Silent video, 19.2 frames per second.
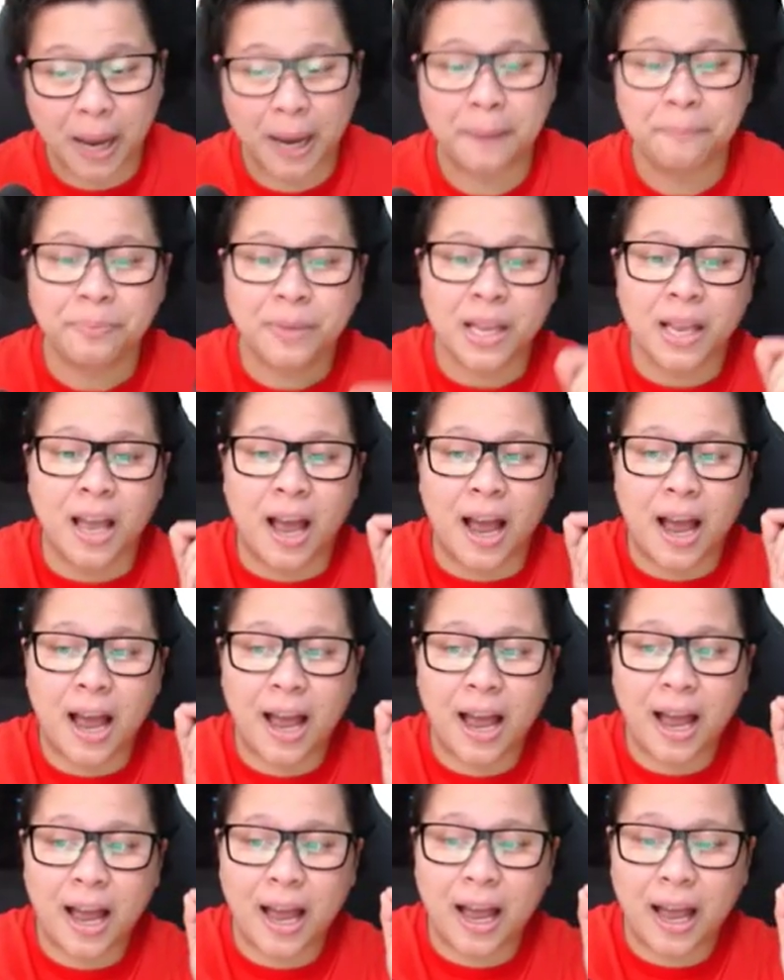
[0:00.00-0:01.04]
di ba?
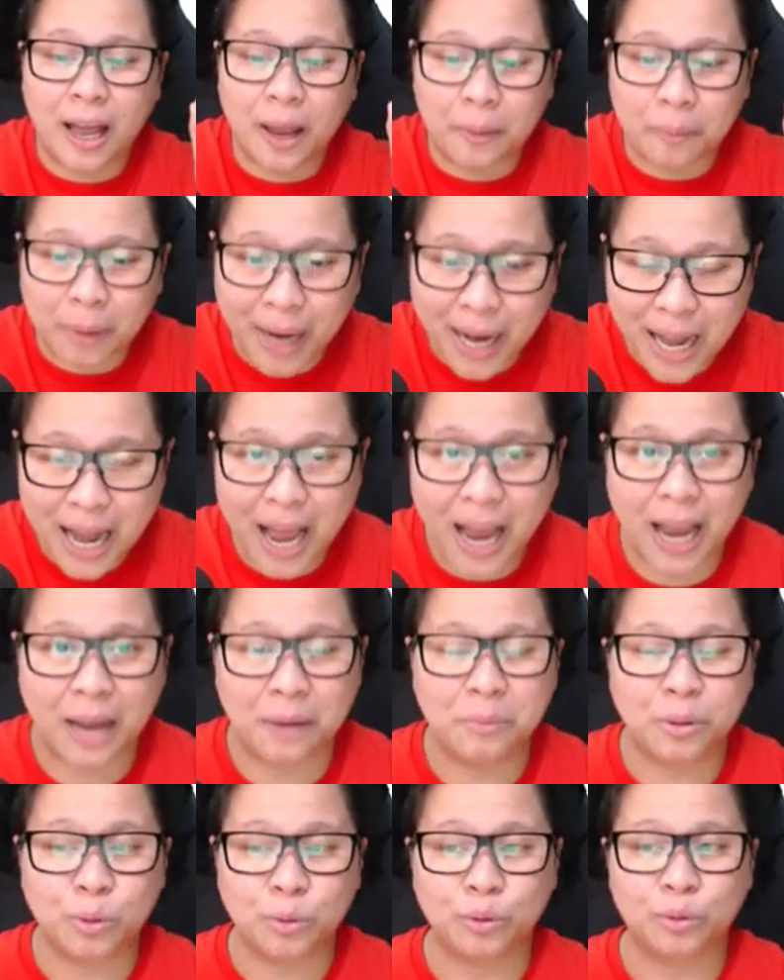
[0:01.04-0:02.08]
um,
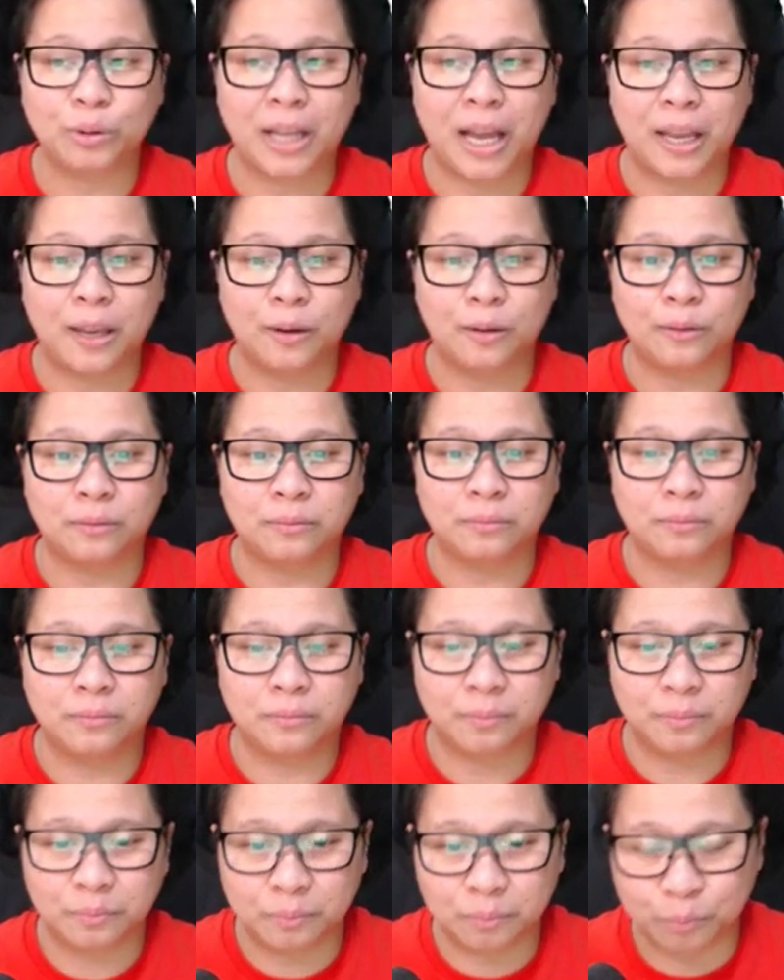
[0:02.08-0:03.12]
kailangan matuto
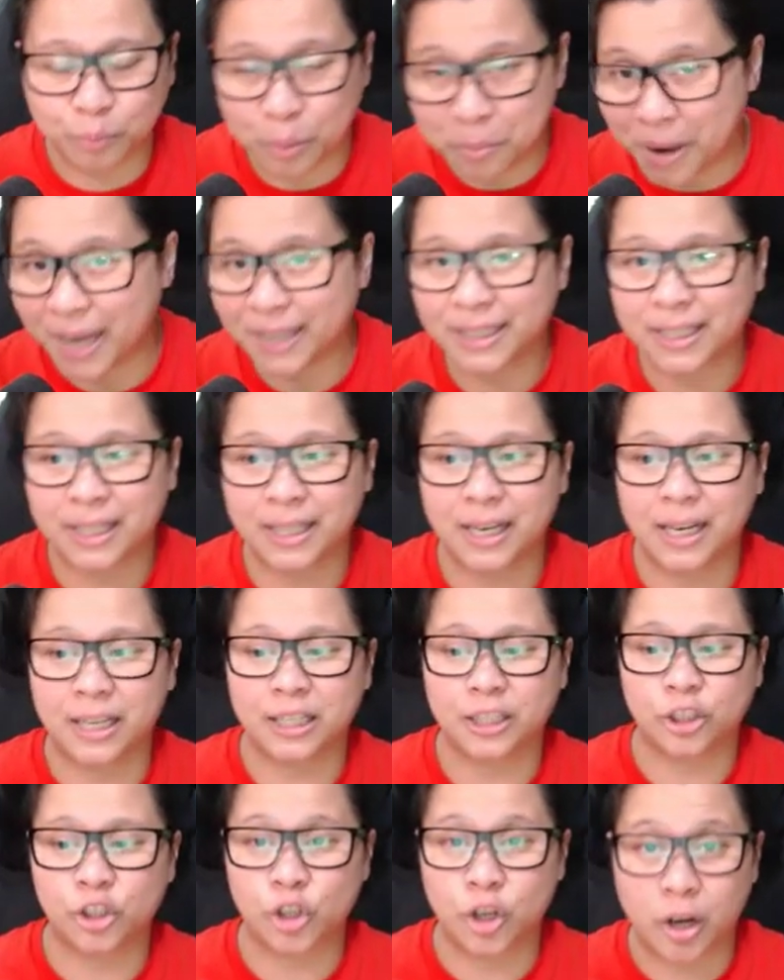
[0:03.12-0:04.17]
tayong bumasa
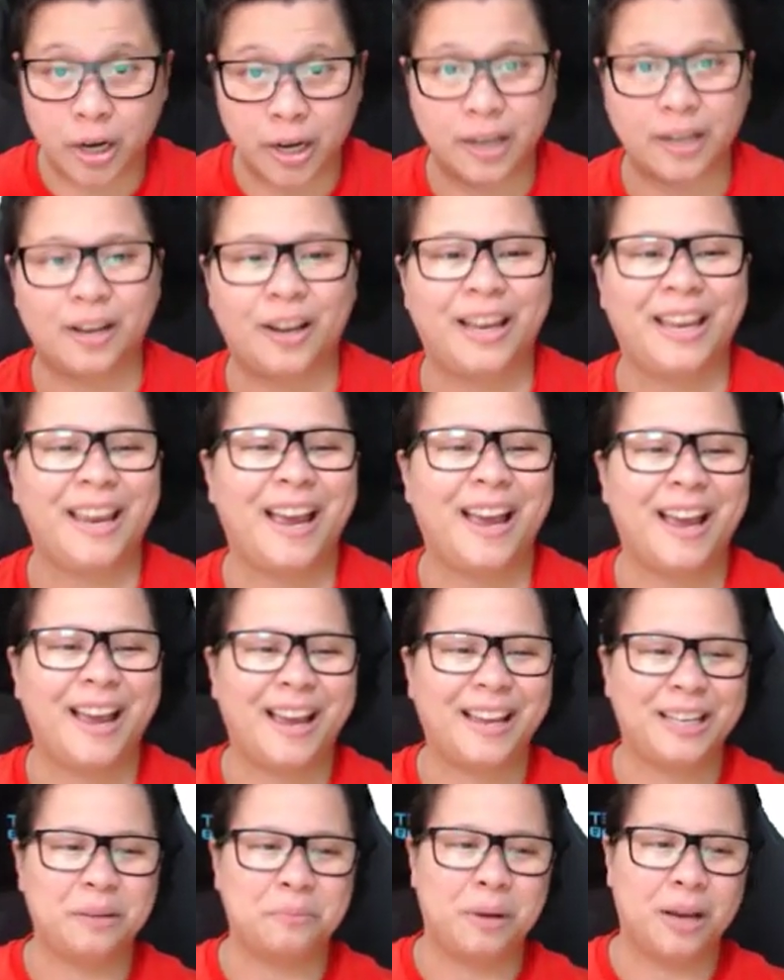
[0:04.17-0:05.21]
ng chart.
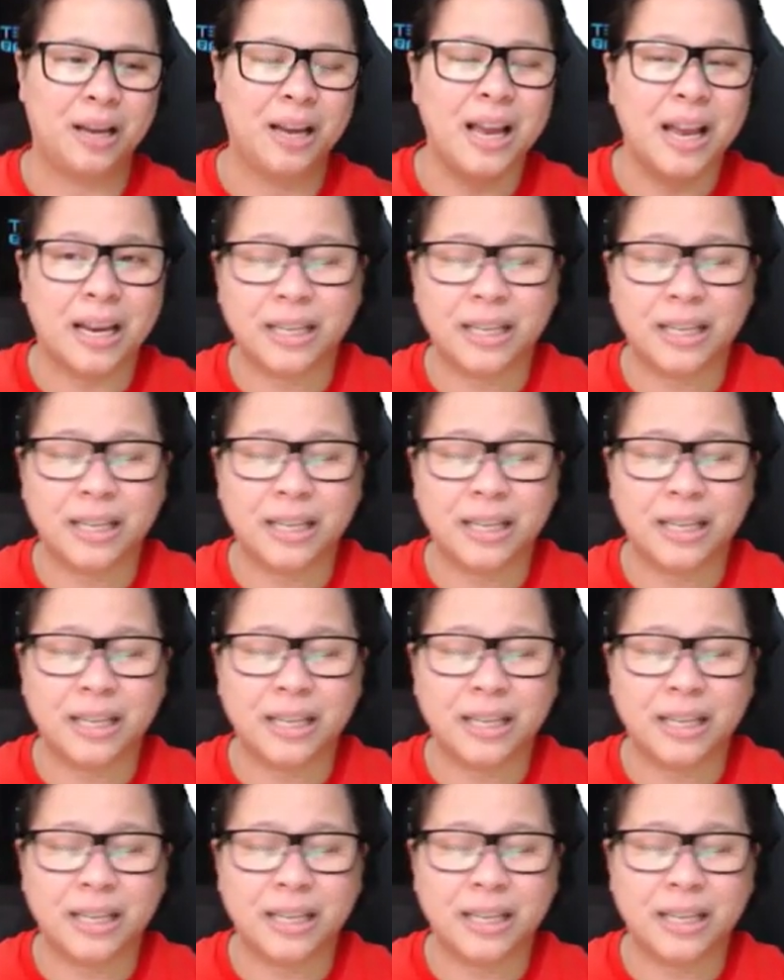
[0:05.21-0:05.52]
Ayan, di ba?